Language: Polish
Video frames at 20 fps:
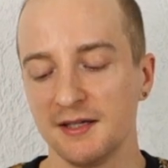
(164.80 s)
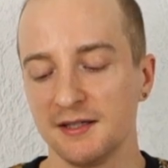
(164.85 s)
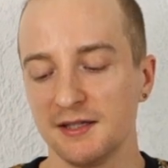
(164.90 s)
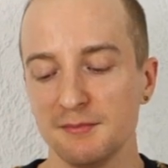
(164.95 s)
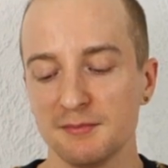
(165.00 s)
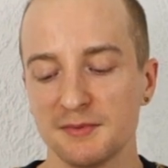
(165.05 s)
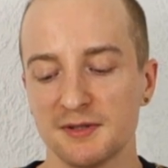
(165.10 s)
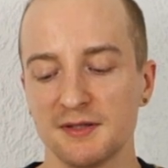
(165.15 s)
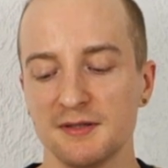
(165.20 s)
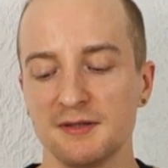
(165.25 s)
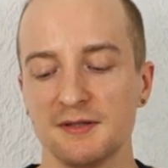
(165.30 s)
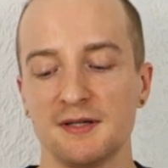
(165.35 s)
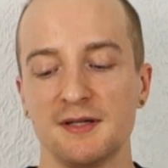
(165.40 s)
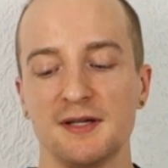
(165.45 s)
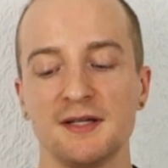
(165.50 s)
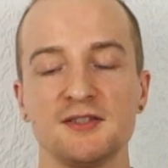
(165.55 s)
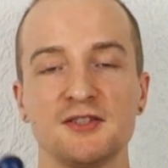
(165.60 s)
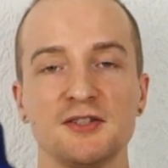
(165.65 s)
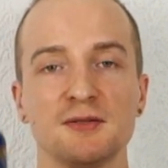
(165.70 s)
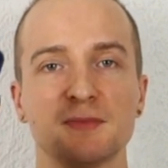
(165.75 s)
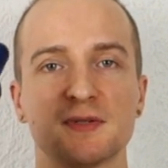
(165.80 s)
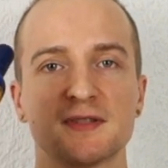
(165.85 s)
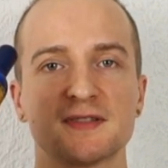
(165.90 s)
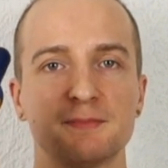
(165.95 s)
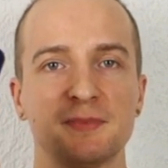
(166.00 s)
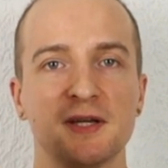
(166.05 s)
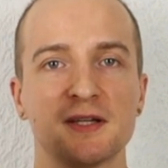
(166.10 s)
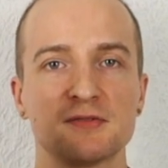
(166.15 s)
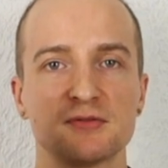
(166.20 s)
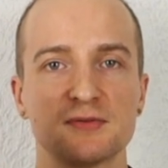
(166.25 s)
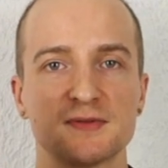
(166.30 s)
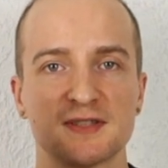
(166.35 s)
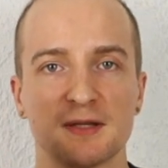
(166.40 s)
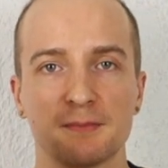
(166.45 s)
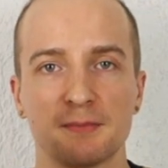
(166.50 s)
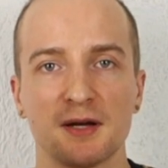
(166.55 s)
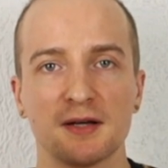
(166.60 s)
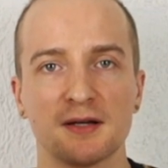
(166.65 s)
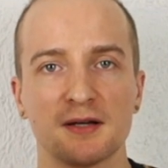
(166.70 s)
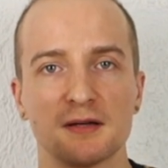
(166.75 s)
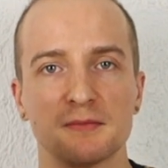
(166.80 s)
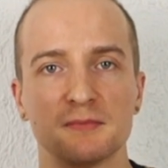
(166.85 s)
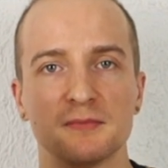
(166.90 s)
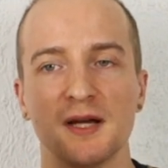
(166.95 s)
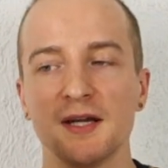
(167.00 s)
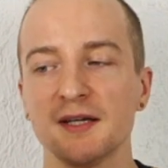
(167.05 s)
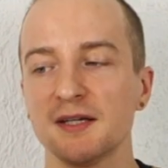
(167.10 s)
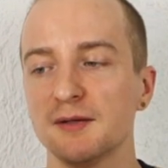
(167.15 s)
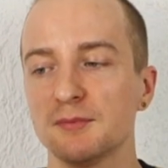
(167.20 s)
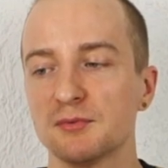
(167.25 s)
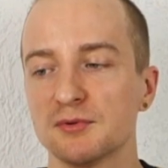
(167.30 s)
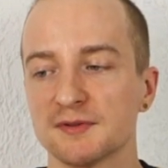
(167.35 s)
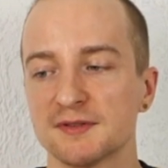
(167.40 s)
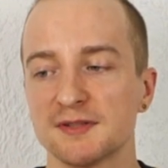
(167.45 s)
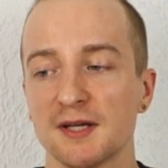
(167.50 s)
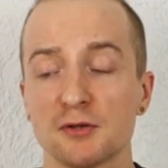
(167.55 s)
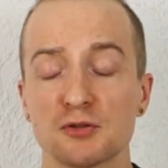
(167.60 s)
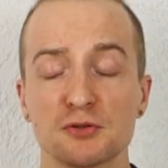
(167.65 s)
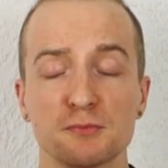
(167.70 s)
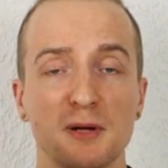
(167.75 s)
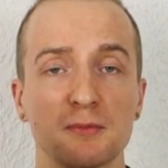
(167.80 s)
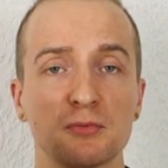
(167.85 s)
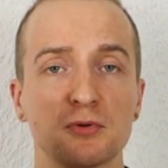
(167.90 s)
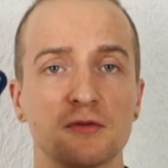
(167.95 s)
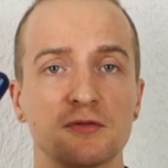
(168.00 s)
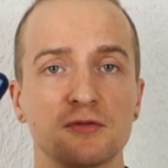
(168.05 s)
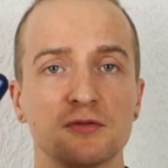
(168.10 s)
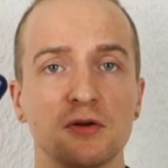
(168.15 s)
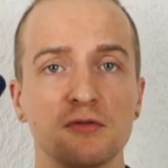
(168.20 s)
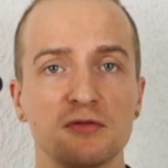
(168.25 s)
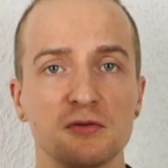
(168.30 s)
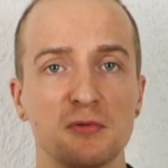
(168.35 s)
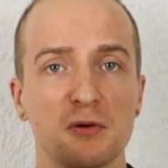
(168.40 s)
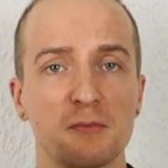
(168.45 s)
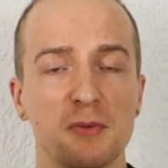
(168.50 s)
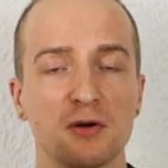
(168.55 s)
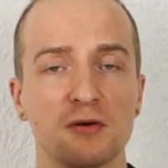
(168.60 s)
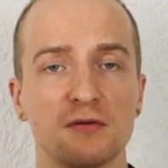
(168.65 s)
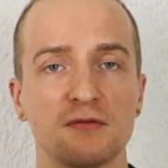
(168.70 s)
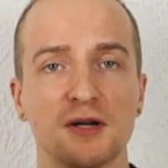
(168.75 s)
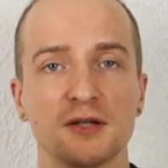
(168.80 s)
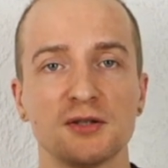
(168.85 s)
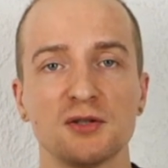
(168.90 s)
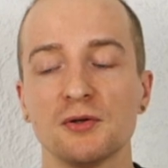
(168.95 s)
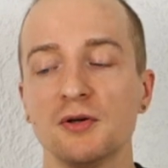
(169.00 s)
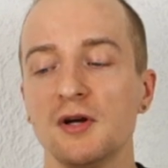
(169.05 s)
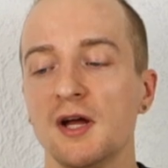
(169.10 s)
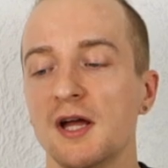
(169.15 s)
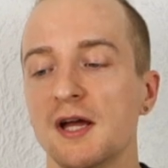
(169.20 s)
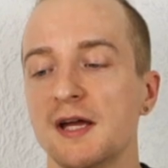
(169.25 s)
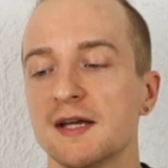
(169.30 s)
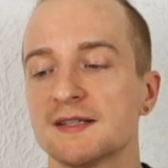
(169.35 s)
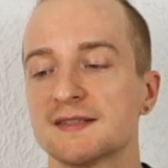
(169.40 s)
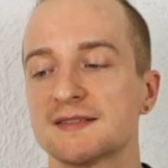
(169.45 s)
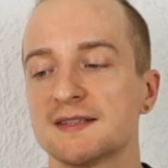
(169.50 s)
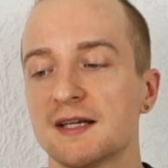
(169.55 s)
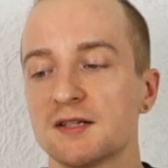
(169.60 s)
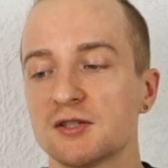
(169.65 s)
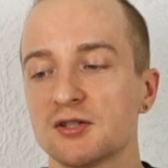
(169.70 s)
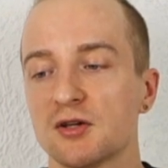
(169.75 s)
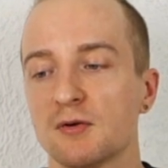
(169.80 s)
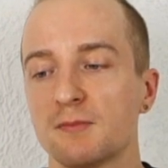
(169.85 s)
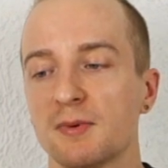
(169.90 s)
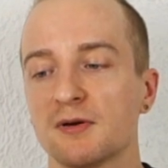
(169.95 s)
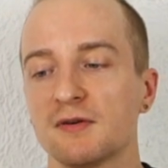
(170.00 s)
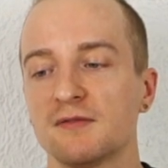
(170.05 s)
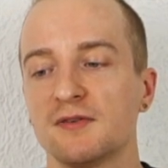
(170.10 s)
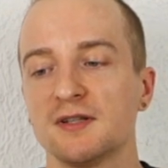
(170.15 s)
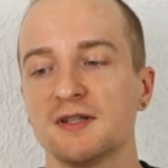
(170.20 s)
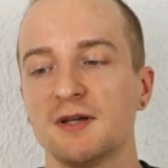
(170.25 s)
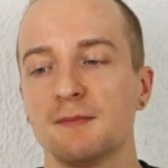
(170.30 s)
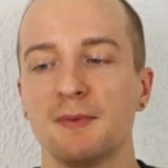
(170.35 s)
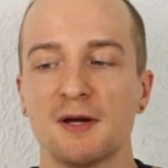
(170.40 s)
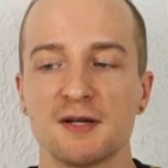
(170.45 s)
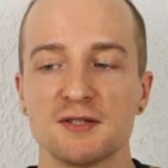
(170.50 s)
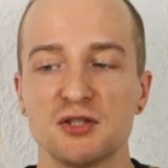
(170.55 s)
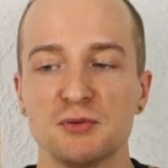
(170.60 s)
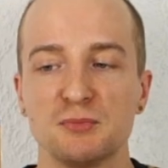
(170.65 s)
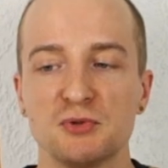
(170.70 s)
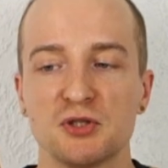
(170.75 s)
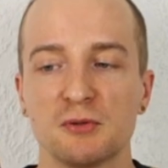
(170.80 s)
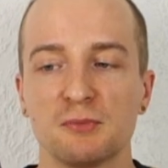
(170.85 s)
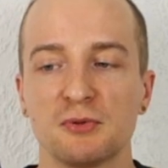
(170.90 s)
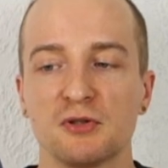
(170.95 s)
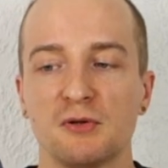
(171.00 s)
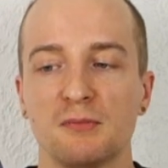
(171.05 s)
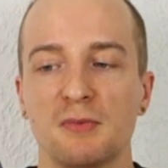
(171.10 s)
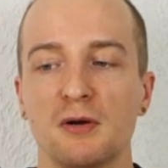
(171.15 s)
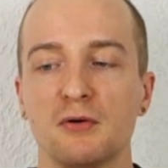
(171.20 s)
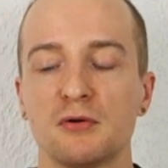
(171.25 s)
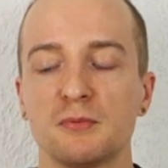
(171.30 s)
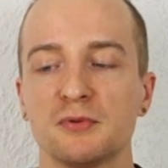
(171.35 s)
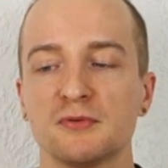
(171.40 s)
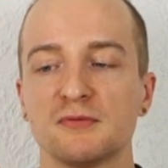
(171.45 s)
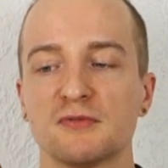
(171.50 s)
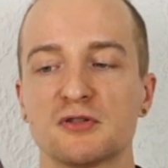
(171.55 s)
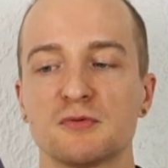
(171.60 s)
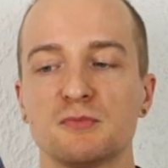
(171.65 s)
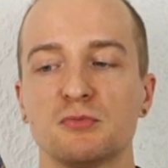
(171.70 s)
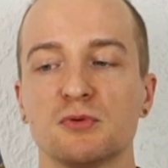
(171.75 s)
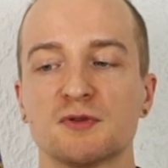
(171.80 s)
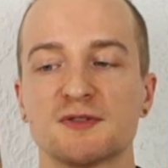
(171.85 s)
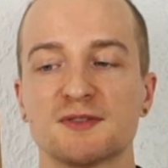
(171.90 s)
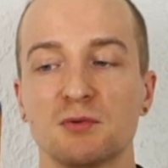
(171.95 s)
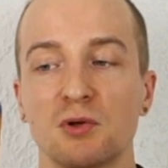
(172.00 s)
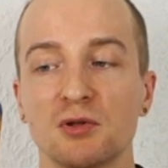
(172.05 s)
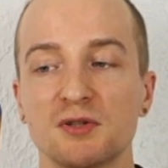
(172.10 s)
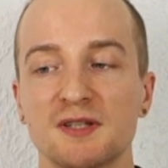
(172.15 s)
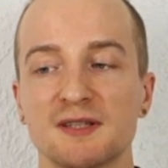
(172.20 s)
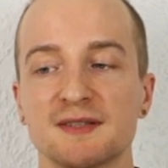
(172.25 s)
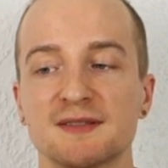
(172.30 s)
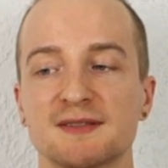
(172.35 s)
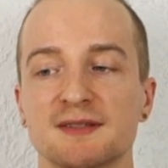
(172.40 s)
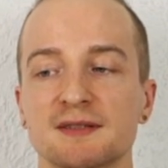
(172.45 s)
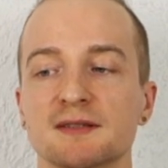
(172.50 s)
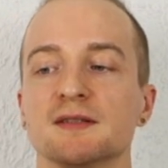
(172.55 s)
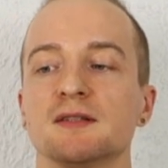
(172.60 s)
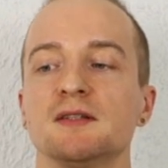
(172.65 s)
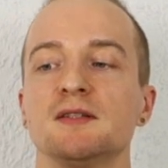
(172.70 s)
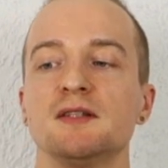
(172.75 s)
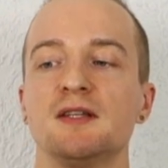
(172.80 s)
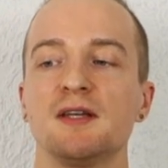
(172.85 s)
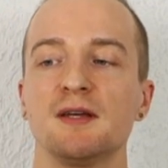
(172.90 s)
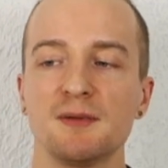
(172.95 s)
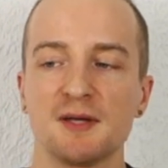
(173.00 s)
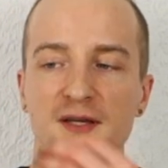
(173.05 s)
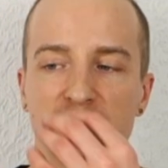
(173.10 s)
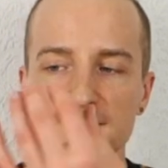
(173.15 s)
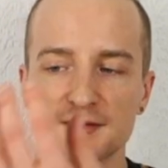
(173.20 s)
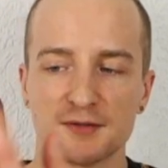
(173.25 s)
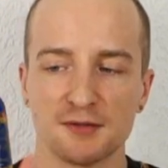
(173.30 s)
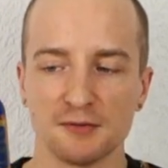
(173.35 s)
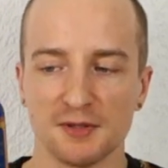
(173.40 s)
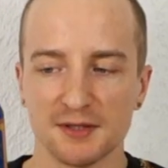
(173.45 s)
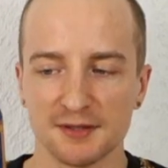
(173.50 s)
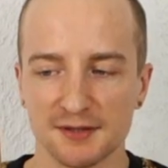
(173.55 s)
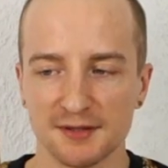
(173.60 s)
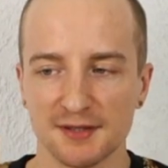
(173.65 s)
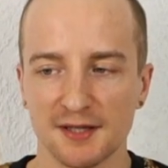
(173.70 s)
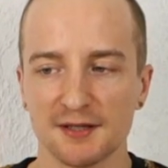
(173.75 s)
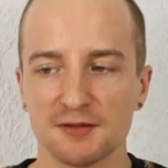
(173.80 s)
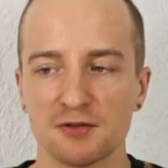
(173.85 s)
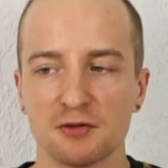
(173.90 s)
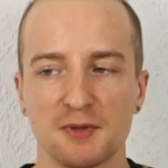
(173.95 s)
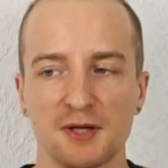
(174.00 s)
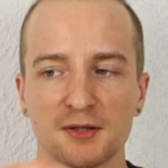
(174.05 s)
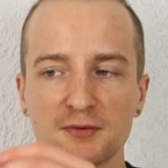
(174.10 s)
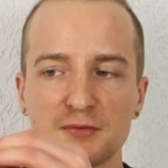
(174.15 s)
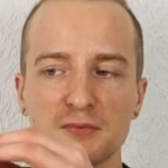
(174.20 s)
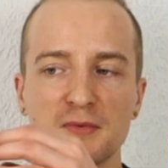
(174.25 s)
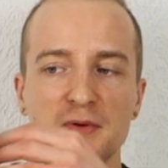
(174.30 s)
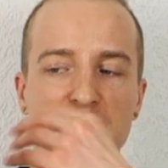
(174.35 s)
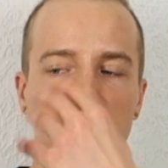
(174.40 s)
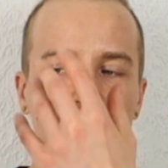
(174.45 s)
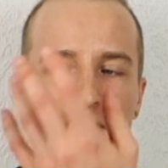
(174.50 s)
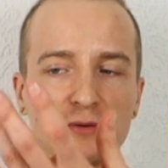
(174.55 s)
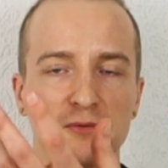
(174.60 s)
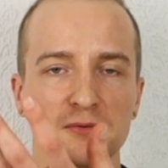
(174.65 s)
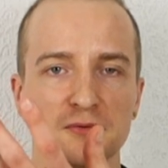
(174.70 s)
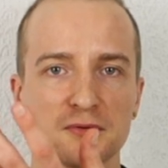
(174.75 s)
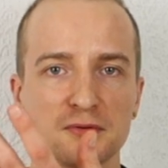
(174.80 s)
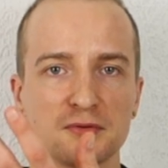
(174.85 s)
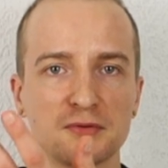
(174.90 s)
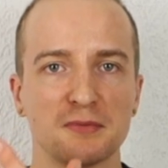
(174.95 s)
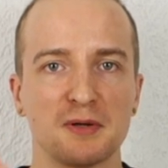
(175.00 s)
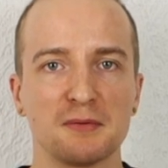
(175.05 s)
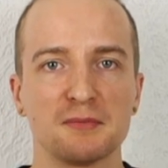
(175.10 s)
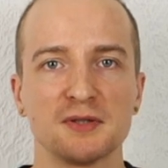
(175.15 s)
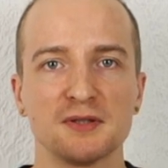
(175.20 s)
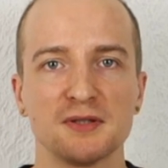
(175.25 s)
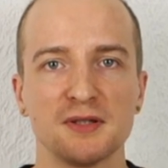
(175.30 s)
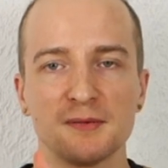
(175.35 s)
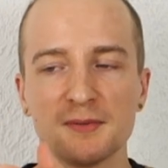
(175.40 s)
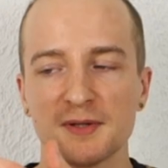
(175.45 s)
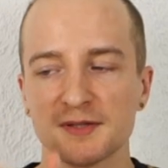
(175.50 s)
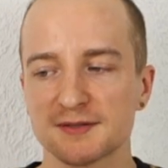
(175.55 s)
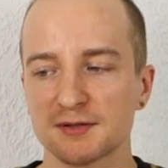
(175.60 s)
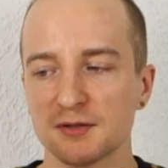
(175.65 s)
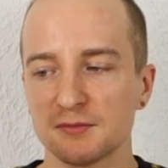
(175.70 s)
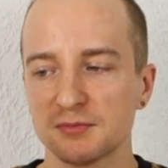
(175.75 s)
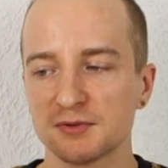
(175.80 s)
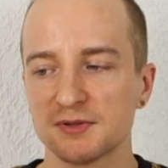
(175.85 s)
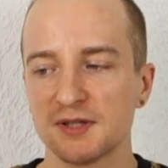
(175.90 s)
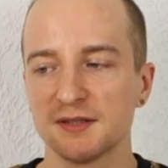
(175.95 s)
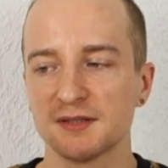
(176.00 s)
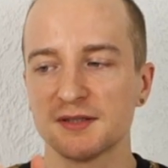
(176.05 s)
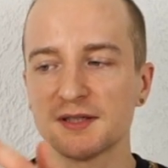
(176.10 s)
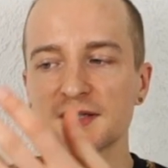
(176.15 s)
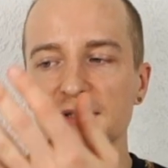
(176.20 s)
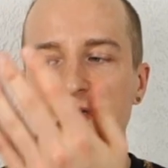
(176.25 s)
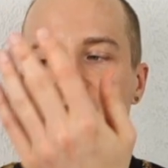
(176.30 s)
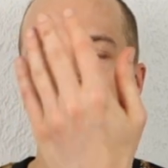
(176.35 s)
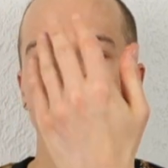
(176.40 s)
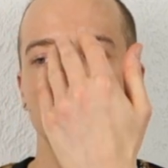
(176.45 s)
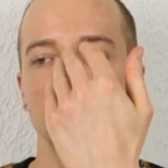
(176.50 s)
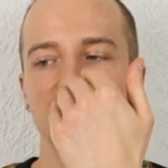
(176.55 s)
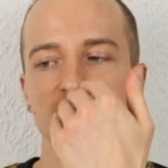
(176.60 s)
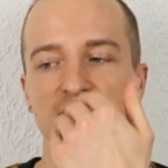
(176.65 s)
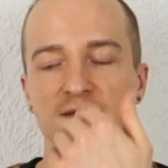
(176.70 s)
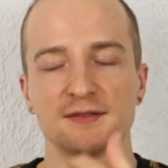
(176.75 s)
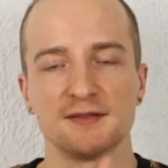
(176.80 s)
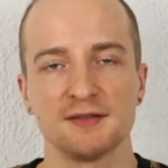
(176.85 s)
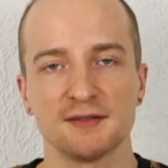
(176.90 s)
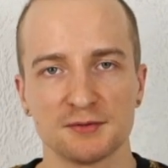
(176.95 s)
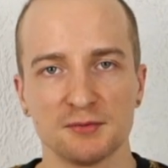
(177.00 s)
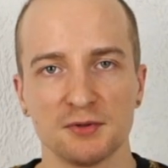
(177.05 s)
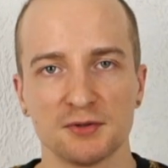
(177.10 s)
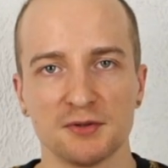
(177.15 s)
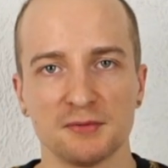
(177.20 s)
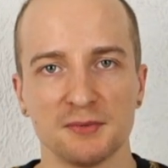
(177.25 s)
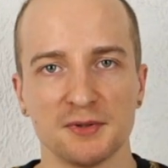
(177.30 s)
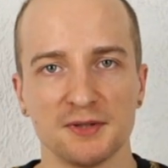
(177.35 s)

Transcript: i my lecimy z pierwszym zapachem Egiptus. Ja już mam go w nowym opakowaniu. Starsze opakowanie bardziej mi się podobało, ponieważ było złote z niebieską etykietą, a tu mamy na odwrót. Tu mamy niebieską butelkę ze złotą